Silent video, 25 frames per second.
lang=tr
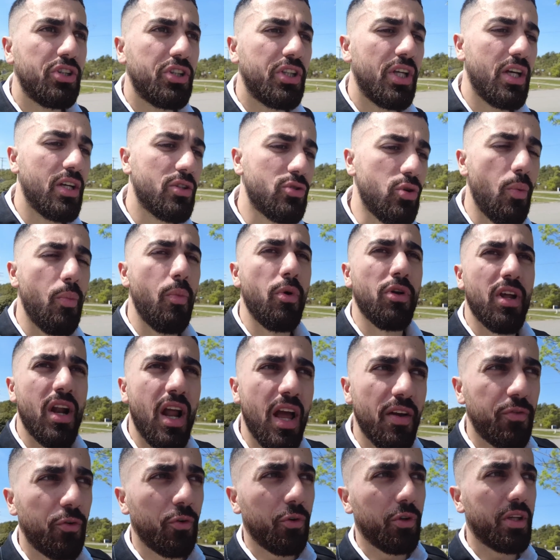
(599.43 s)
işte son
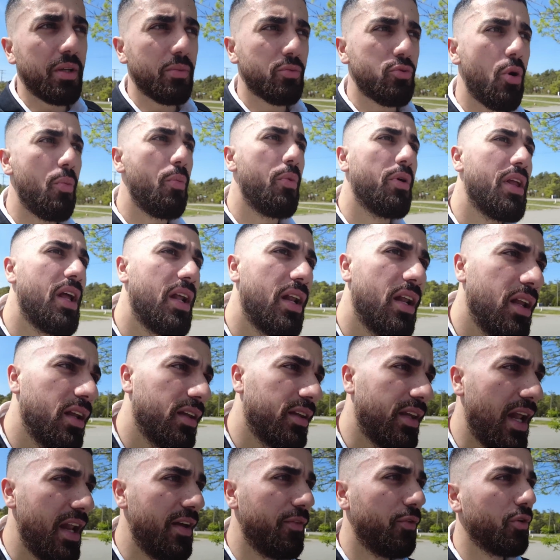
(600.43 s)
model iPhone alayım, son model
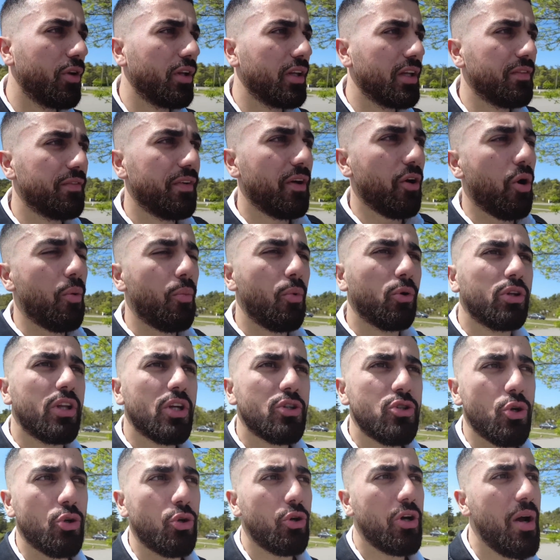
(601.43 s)
telefon alayım falan. O moda
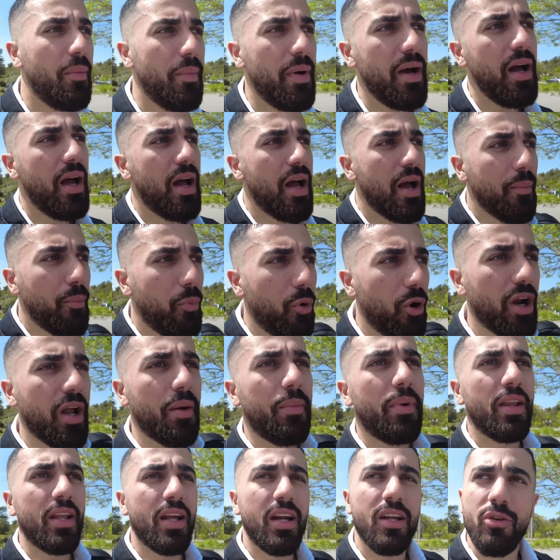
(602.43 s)
da çok yok ama bu
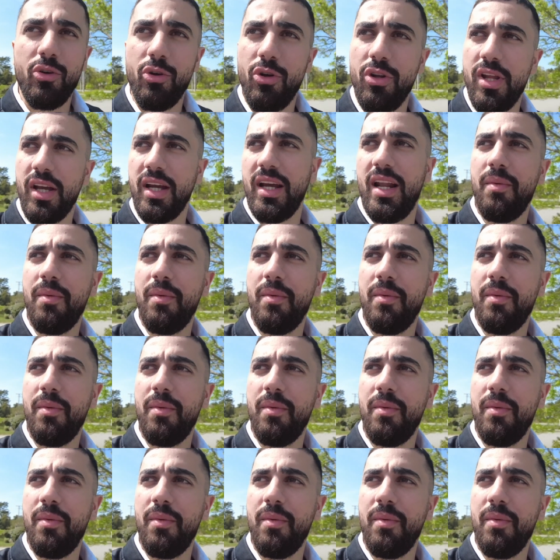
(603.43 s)
arabalara da önüne